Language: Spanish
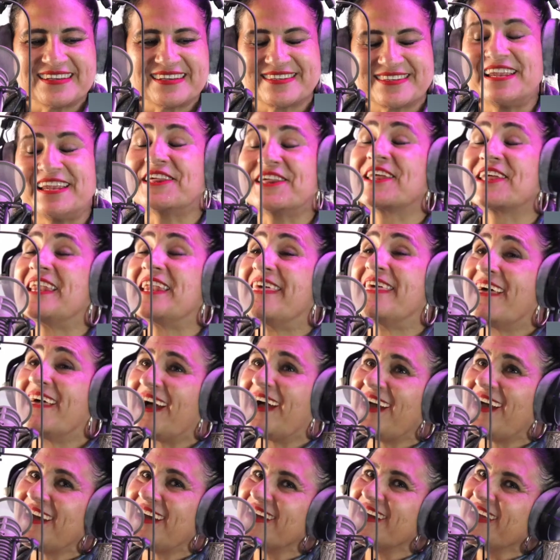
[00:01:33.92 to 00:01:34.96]
hacer
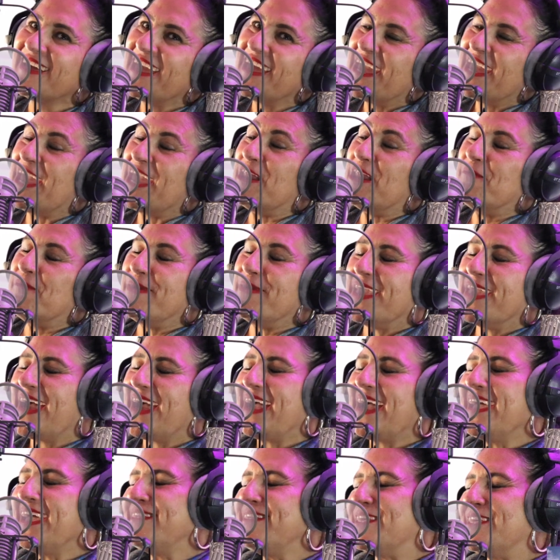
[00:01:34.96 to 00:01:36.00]
realidad el
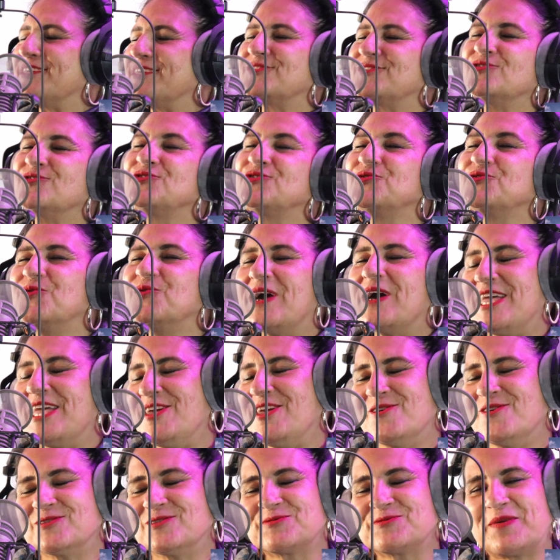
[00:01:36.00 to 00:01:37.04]
viaje de sus
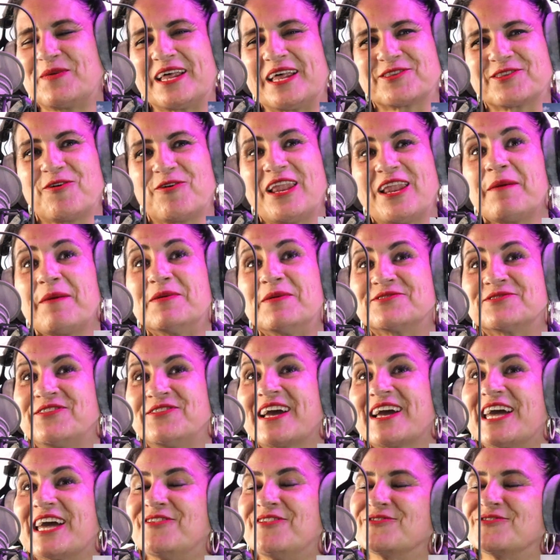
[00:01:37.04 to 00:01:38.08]
sueños para todas las
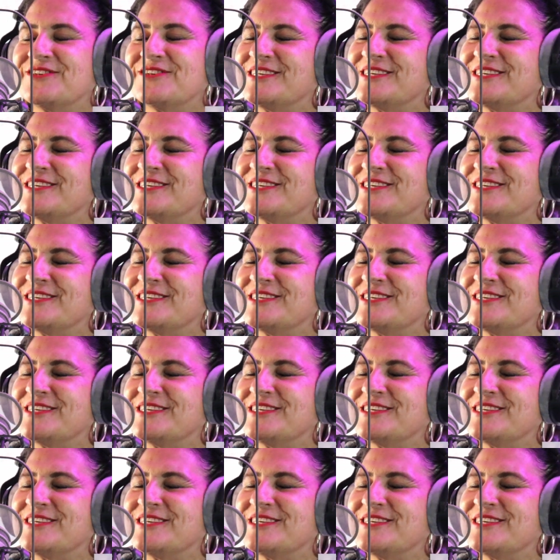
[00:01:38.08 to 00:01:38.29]
personas que nos